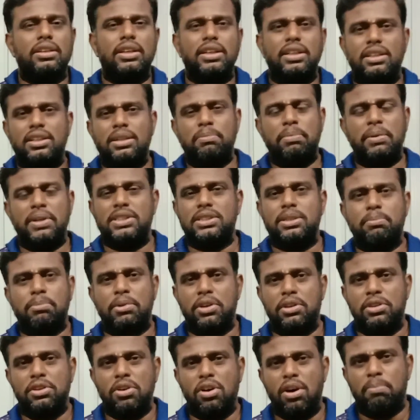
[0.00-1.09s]
இட் டிபெண்ட்ஸ்
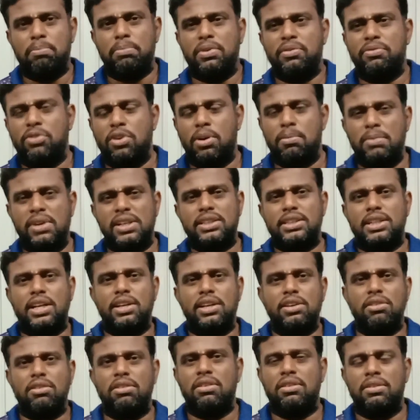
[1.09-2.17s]
அப்பான் யுவர் பர்ஃபார்மன்ஸ்
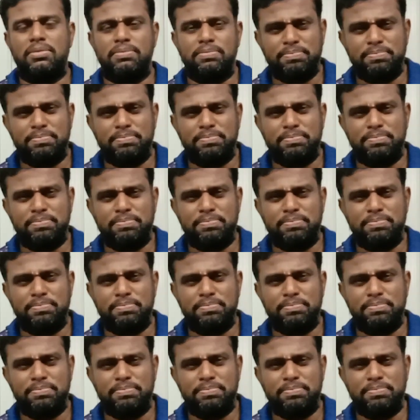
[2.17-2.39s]
அண்ட் யுவர்